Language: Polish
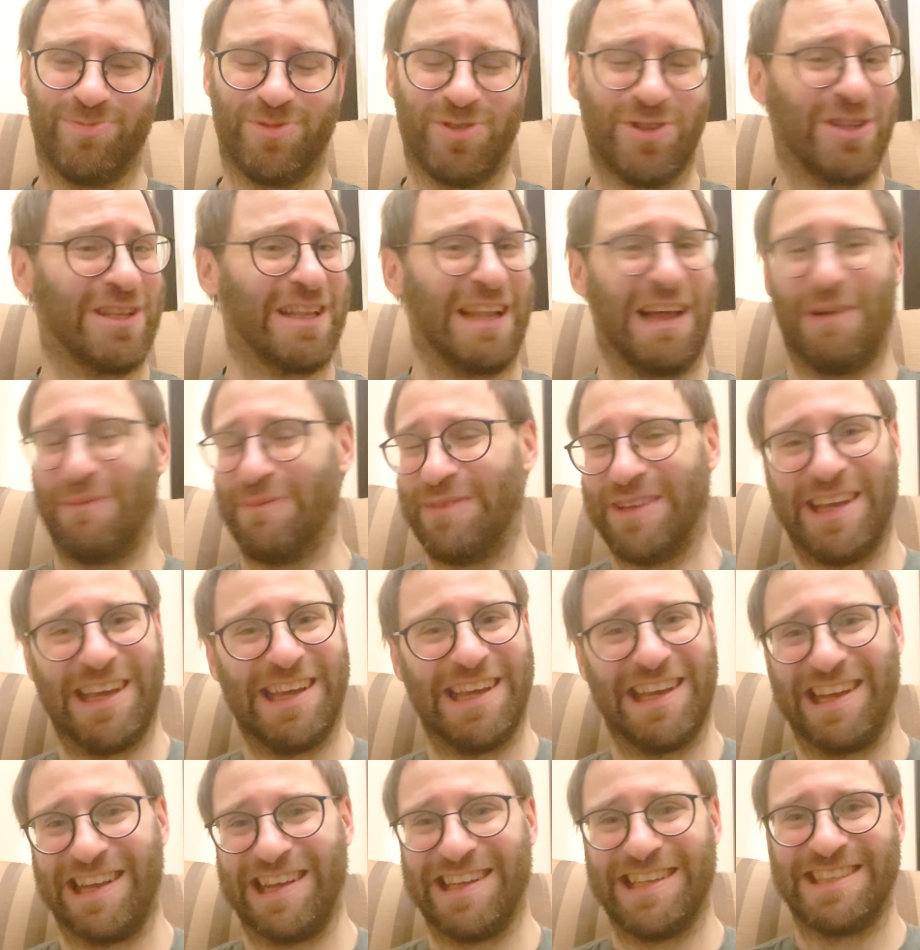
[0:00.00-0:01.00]
co dla mnie
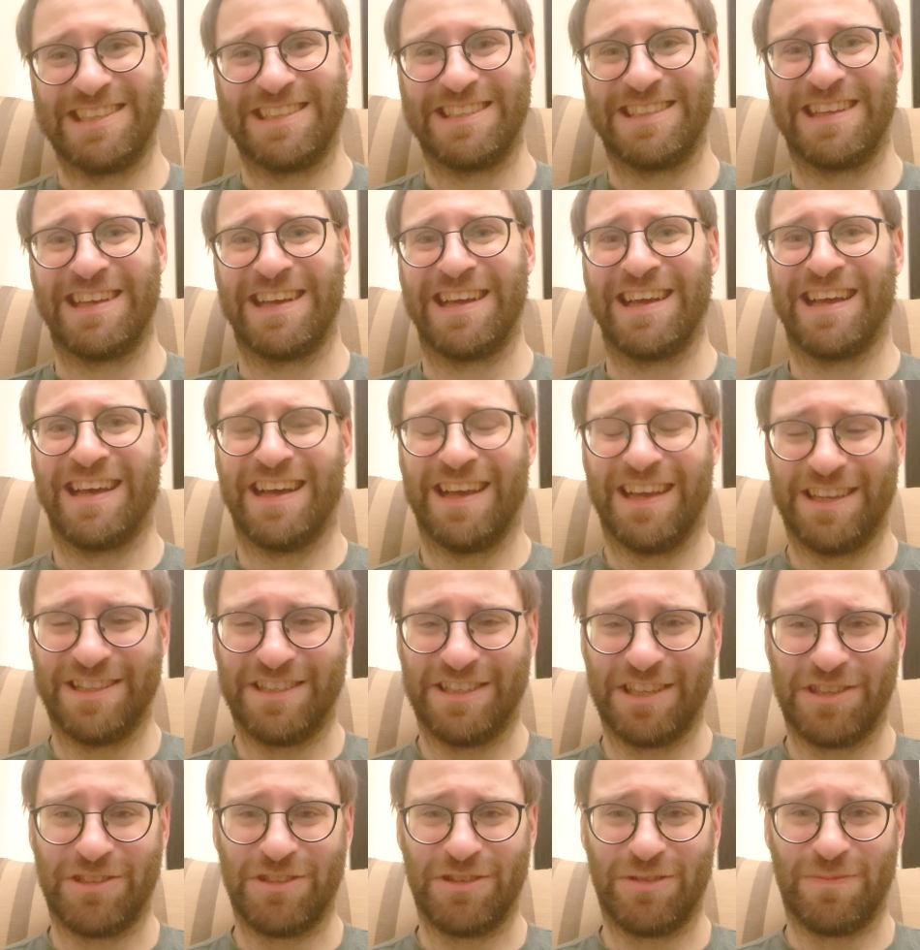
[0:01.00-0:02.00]
jest
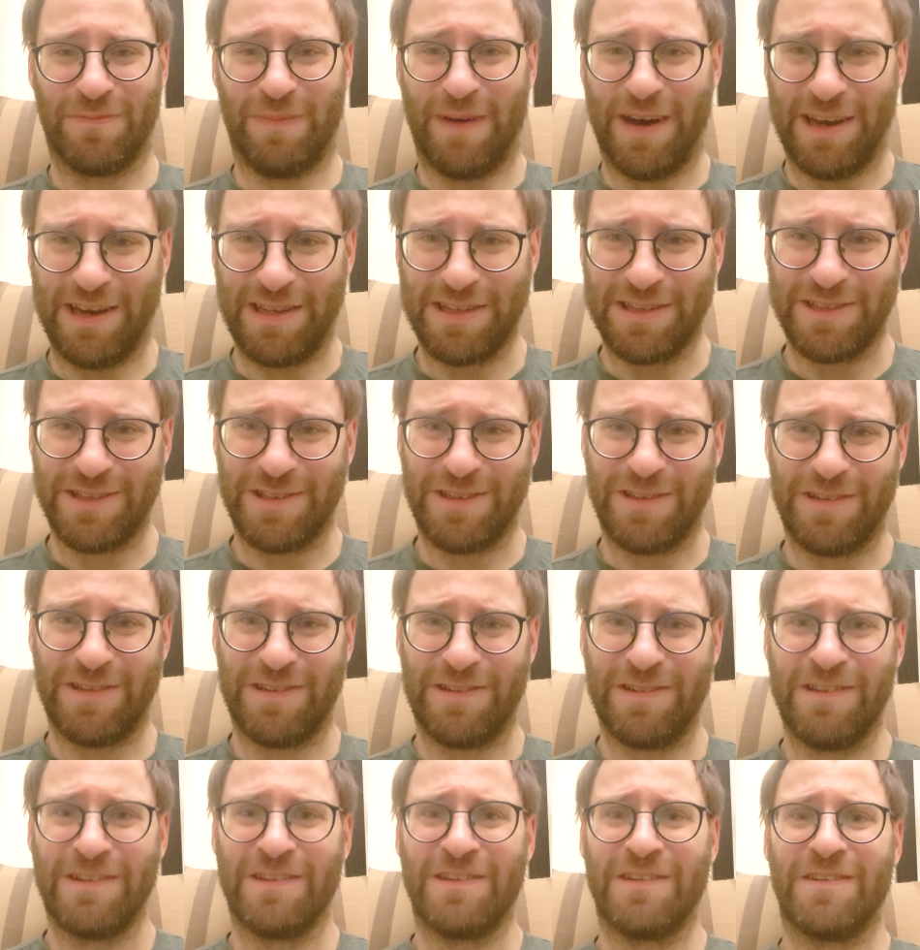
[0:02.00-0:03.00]
rzeczą
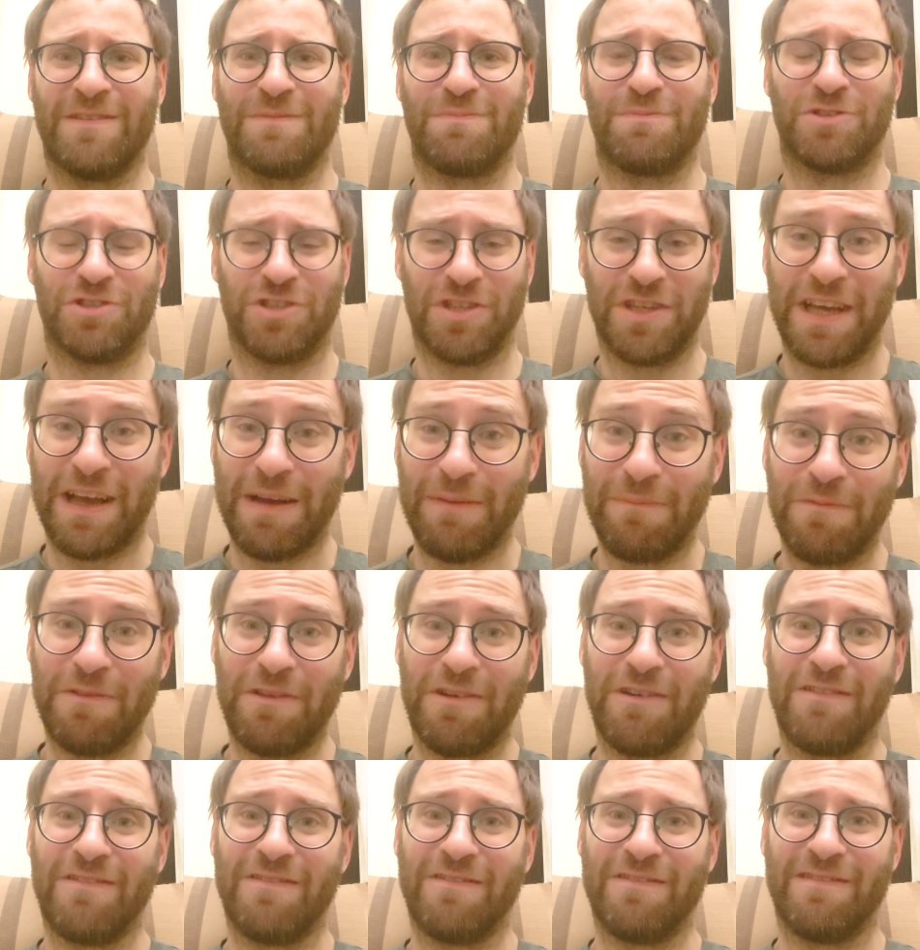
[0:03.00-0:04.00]
bardzo
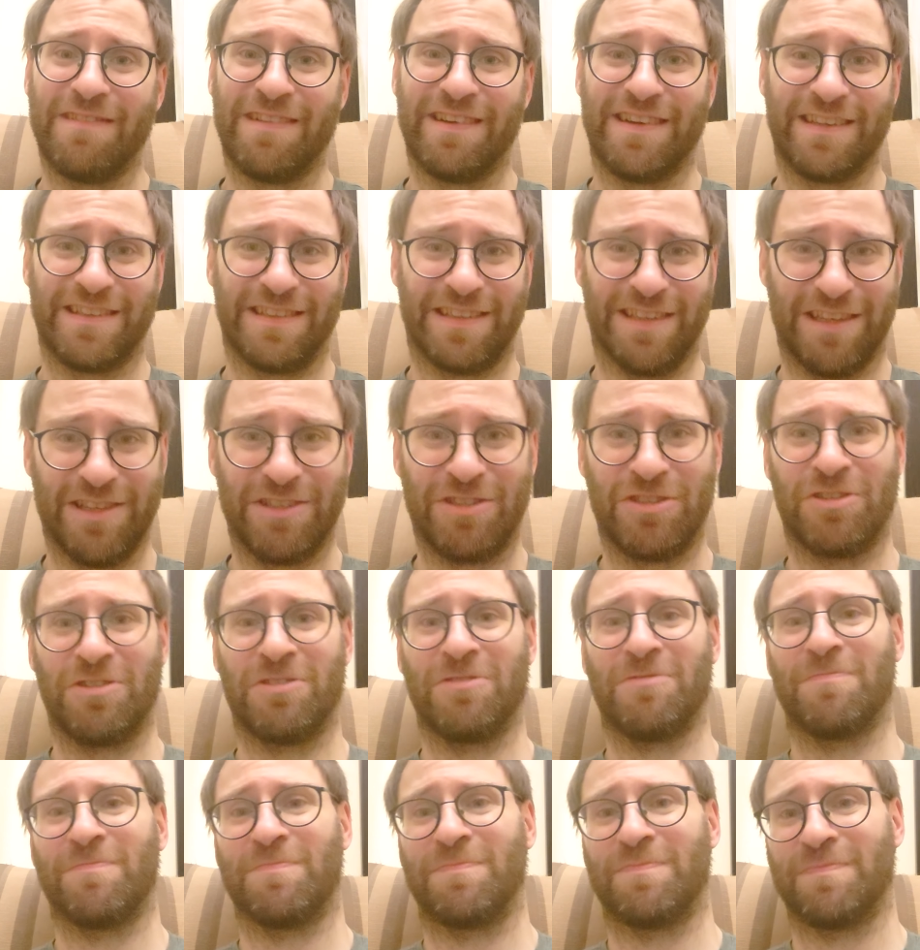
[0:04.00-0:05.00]
przyjemną,
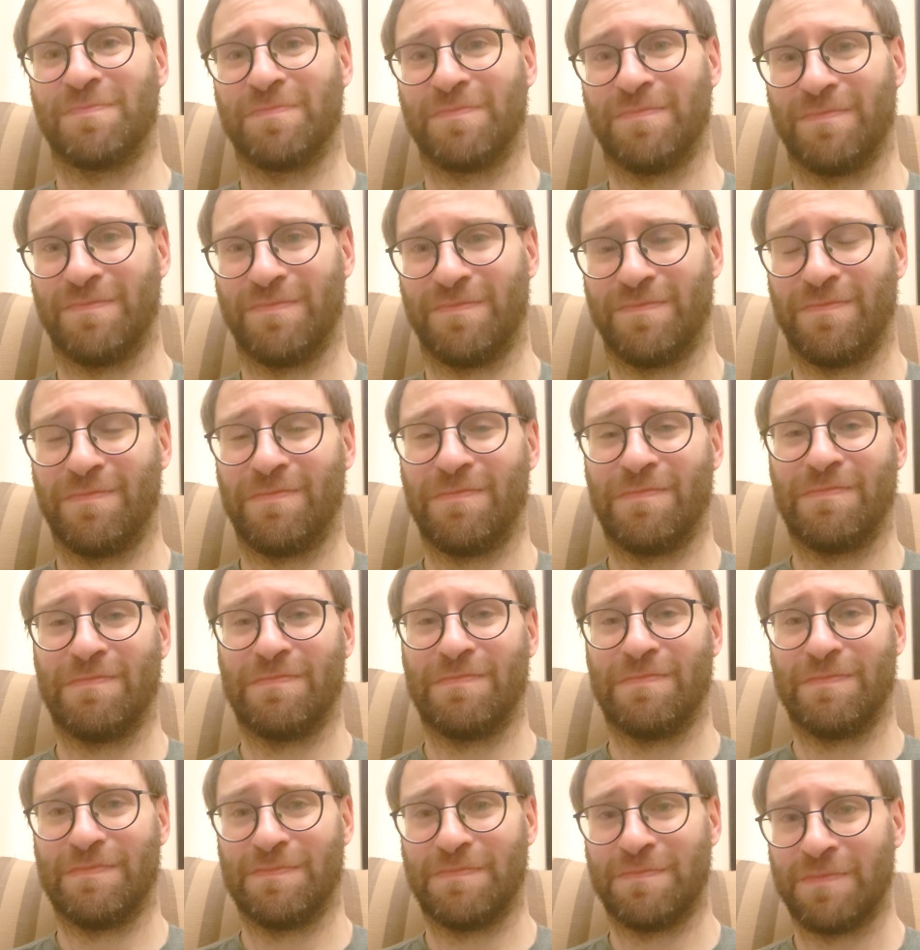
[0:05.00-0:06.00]
gdyż
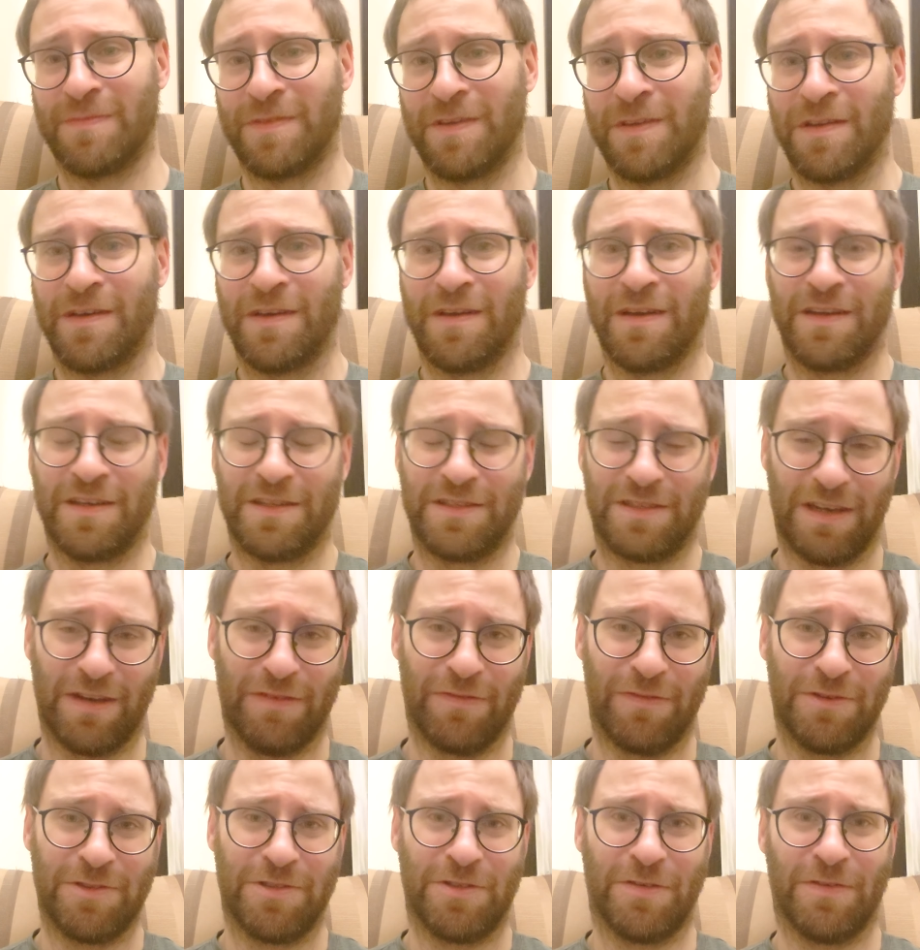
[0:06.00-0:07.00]
hmm, historia
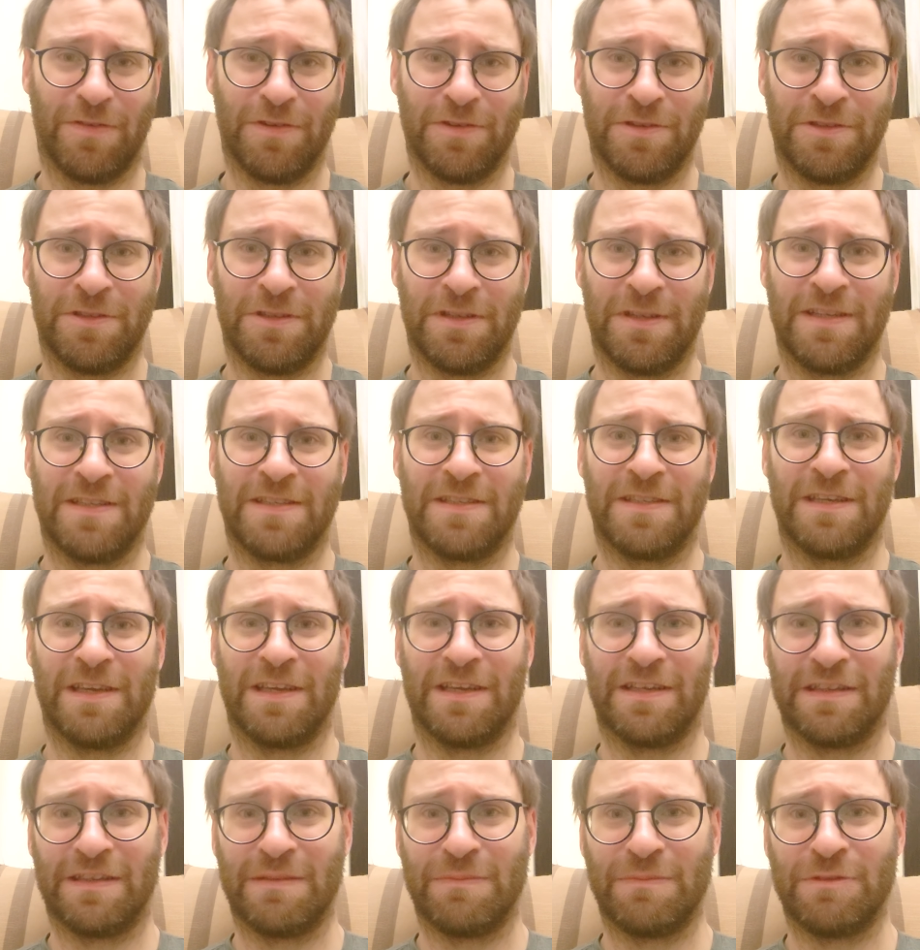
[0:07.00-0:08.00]
wojskowości jest
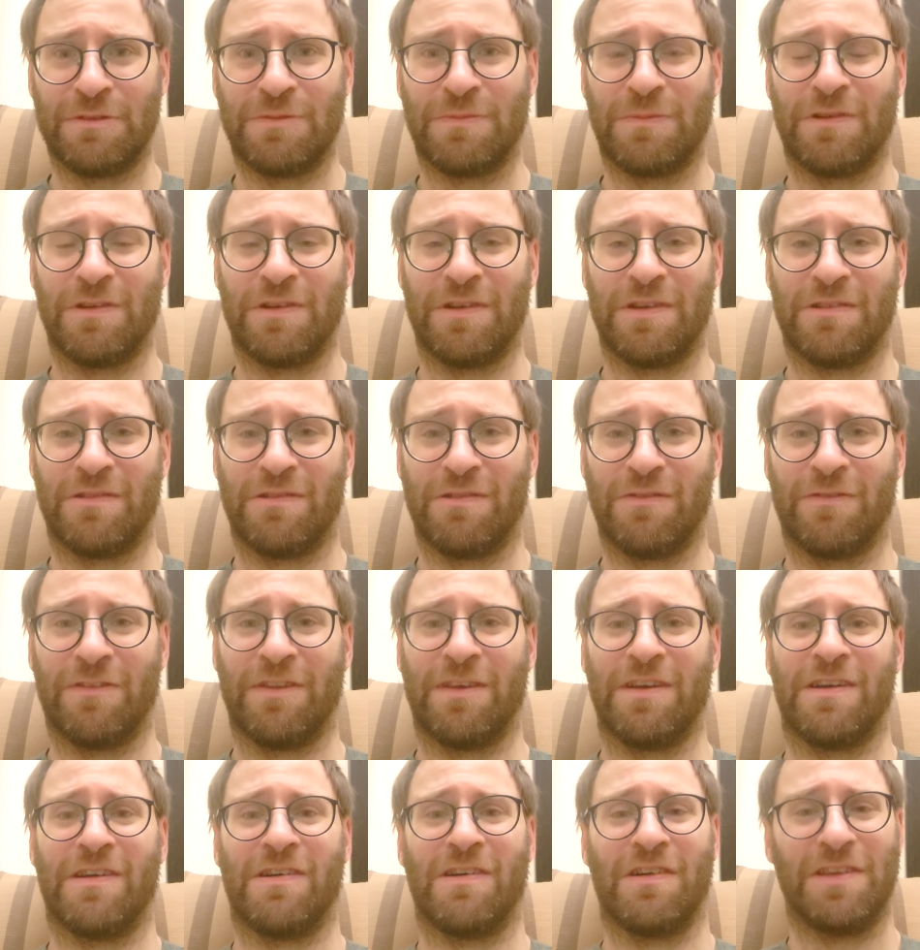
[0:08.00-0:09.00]
jednym z moich
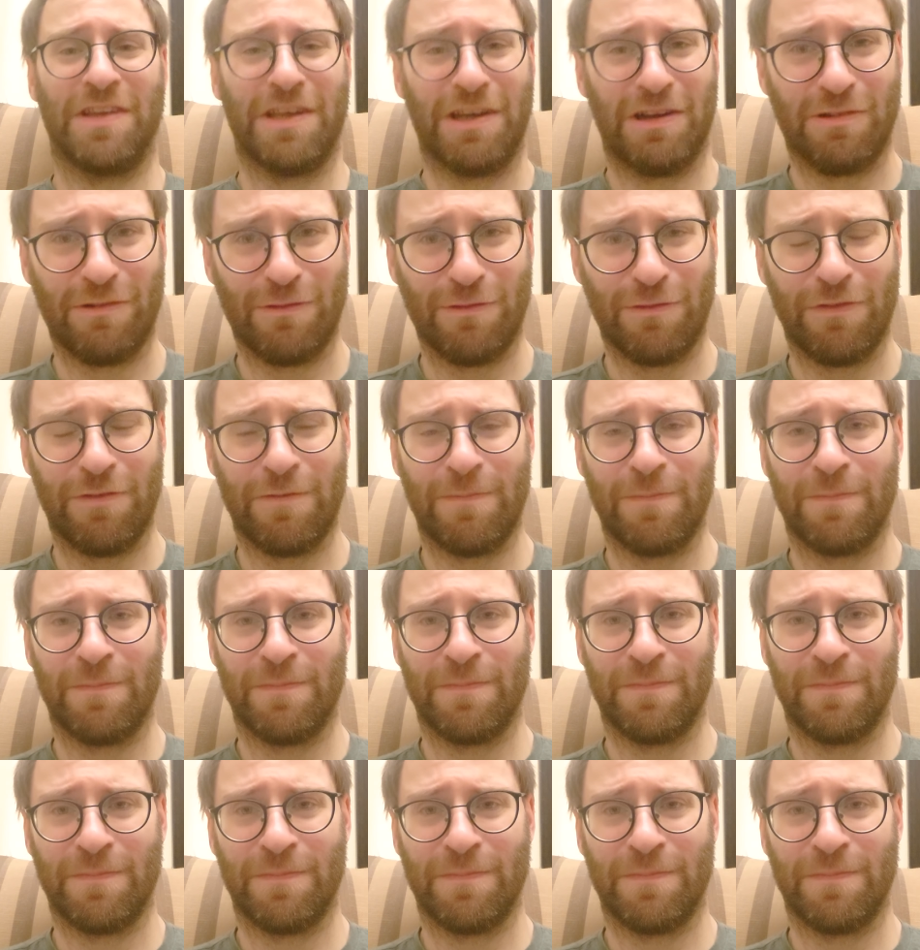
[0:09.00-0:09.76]
głównych koników.